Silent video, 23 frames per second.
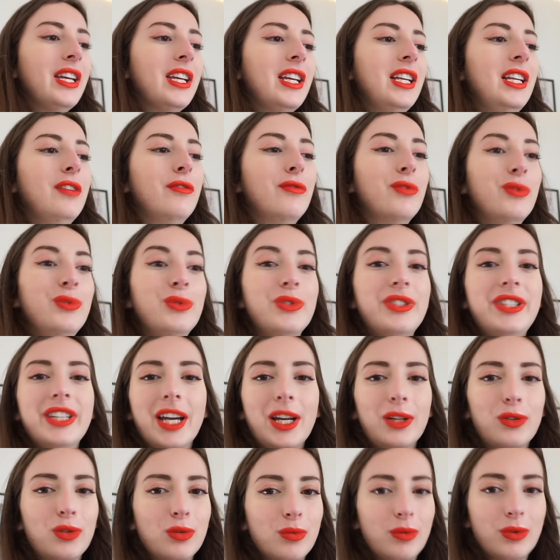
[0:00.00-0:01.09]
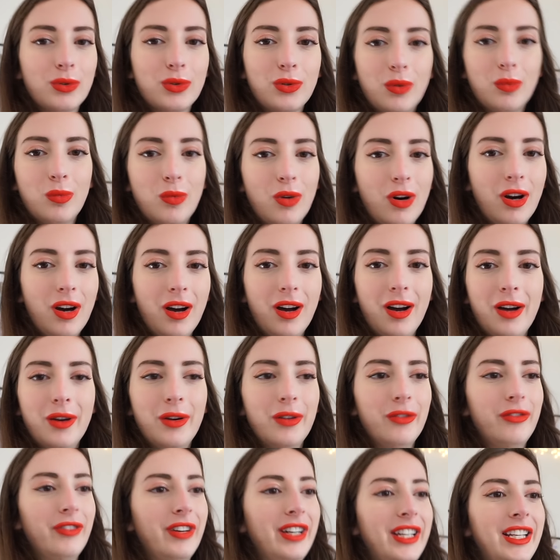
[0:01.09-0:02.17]
Il est venu directement sur moi, euh,
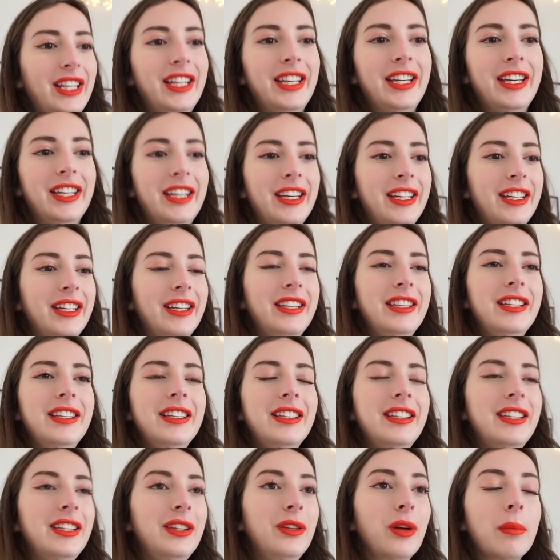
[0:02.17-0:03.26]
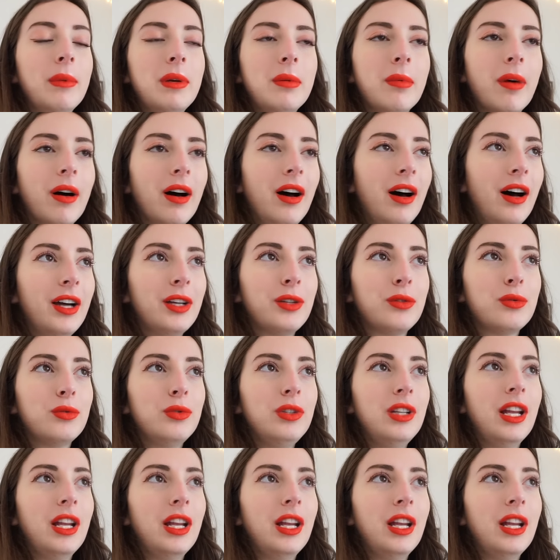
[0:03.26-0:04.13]
enfin, il, est, était dans mes bras et tout.